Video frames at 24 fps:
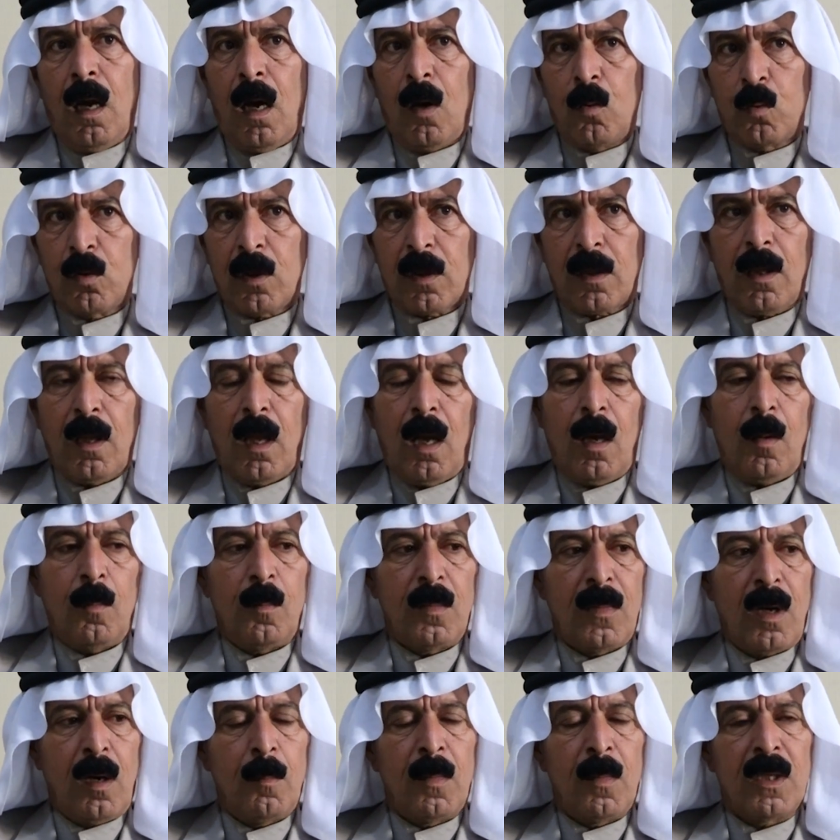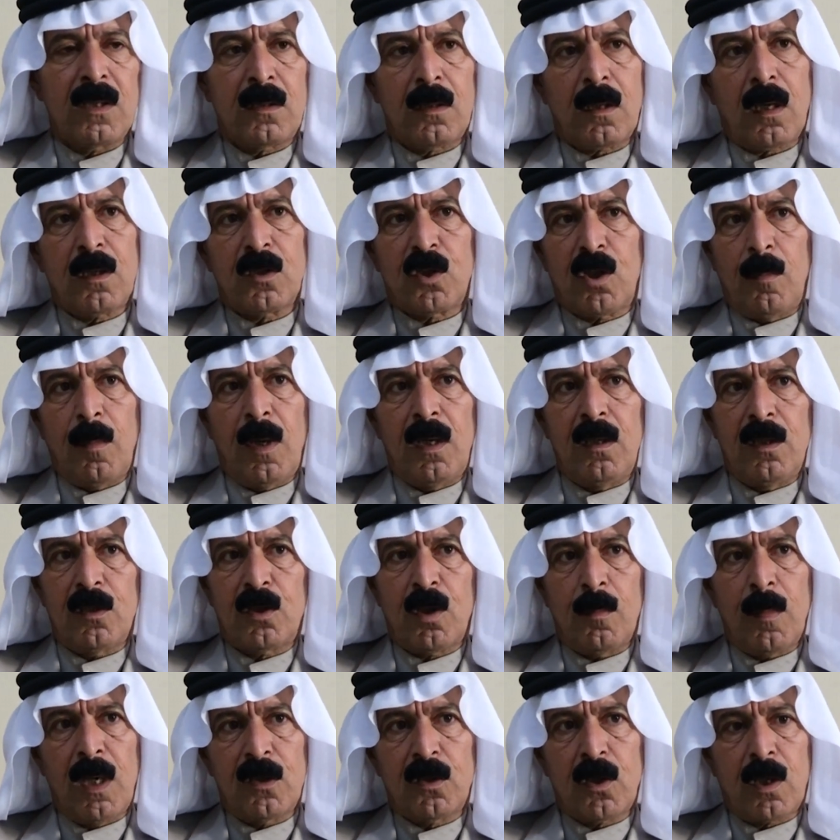او تطلع من المنطقه الشماليه
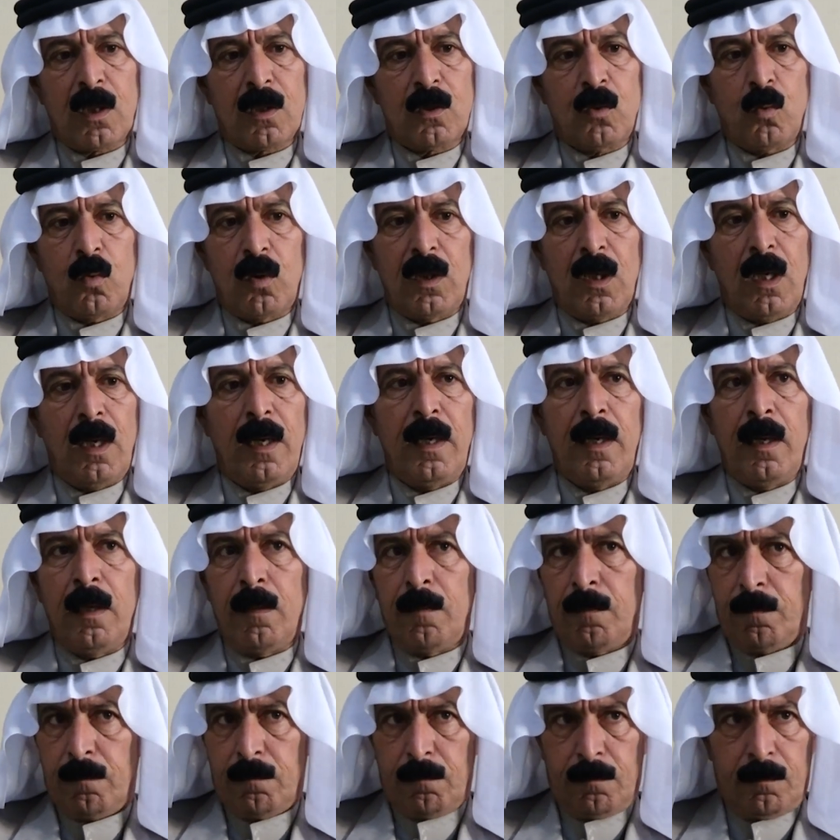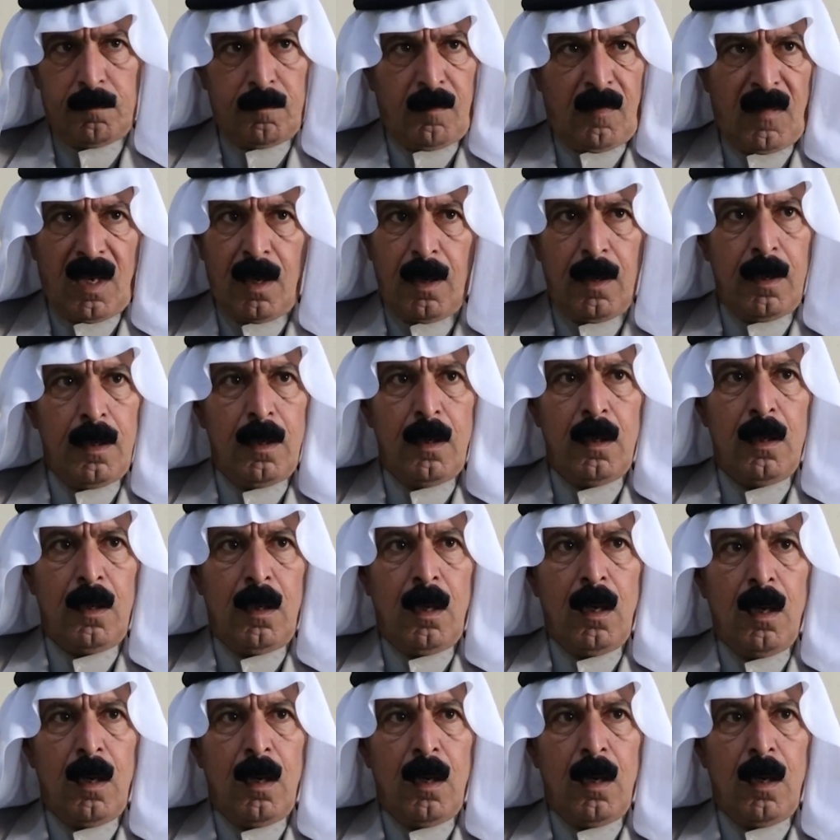شمال شرق سوريا ليه ليه